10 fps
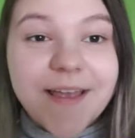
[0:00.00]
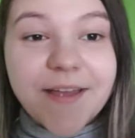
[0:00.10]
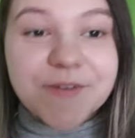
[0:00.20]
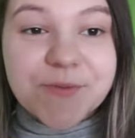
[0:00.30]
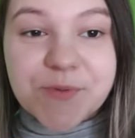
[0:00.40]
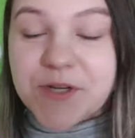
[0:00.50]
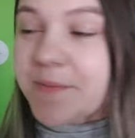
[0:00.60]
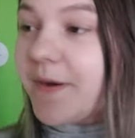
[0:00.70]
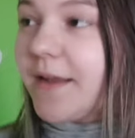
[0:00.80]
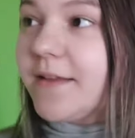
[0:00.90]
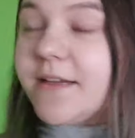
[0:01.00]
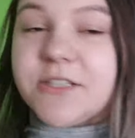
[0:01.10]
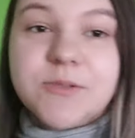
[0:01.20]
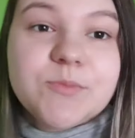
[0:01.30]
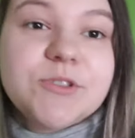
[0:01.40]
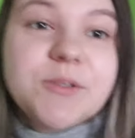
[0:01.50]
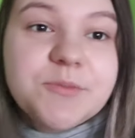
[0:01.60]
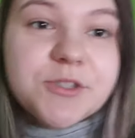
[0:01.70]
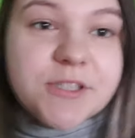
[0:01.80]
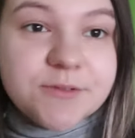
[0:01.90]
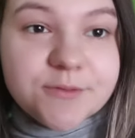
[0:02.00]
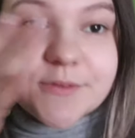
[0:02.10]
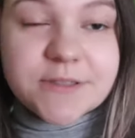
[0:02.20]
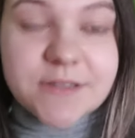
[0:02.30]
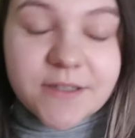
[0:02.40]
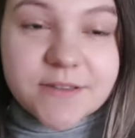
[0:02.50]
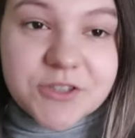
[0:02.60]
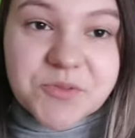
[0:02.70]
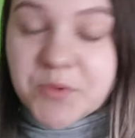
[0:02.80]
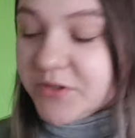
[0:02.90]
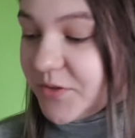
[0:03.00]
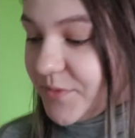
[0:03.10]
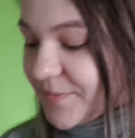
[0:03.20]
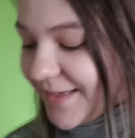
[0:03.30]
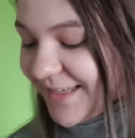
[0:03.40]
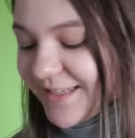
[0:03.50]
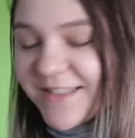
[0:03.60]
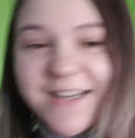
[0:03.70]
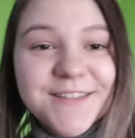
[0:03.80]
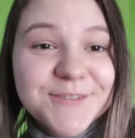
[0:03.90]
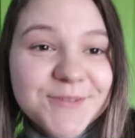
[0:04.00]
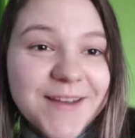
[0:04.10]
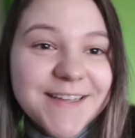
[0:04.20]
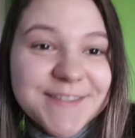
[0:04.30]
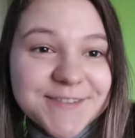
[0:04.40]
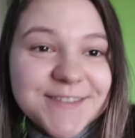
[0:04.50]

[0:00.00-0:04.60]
okay, ja już przebrana, jeszcze później muszę tak na szybko zrobić makijaż, ale słuchajcie,